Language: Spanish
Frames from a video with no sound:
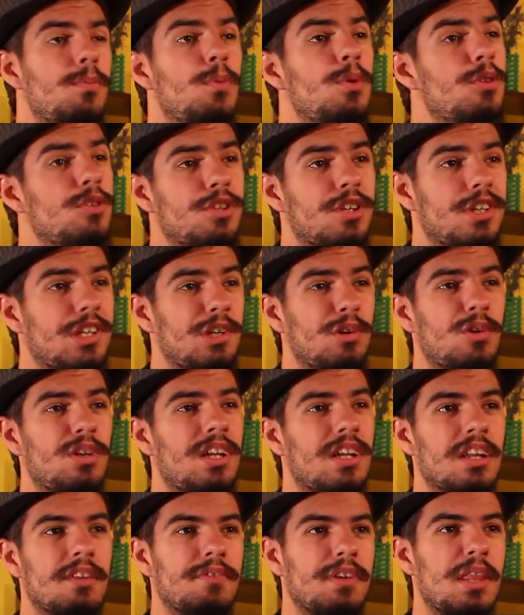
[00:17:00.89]
el mundo se rió con
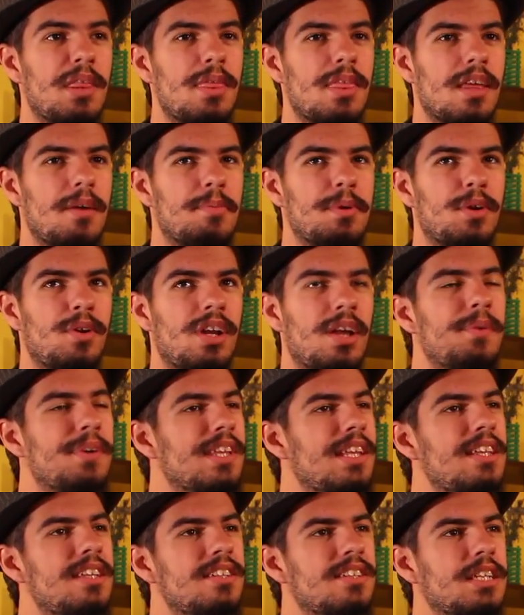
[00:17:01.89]
la referencia, pero la
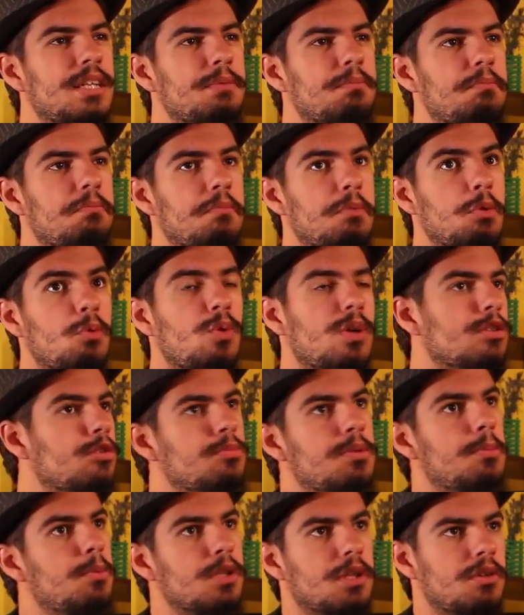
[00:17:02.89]
verdad es que nunca
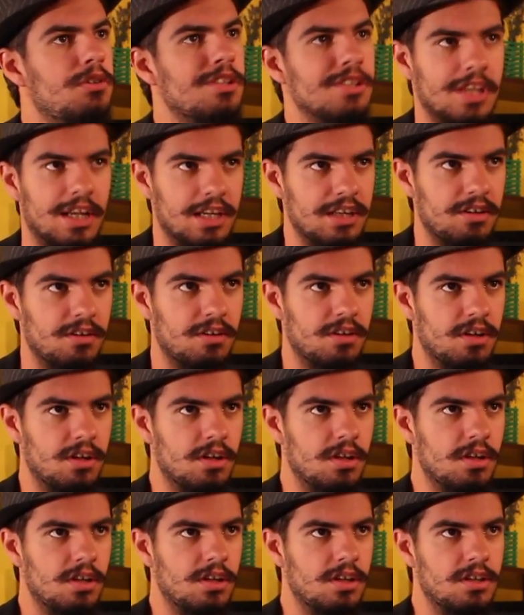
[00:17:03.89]
supimos de dónde salió
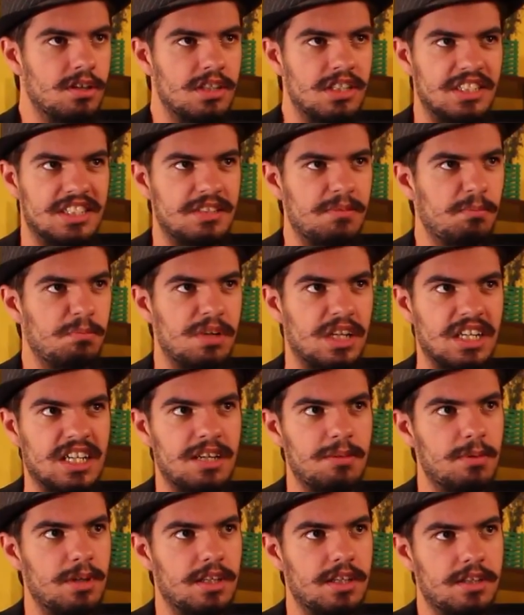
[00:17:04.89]
es
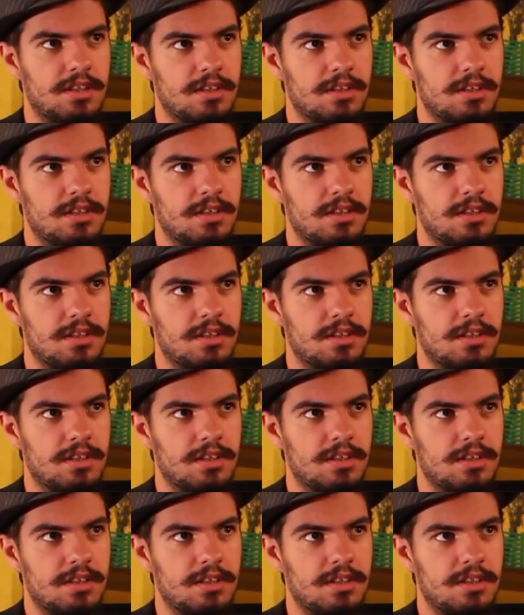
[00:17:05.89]
implacable.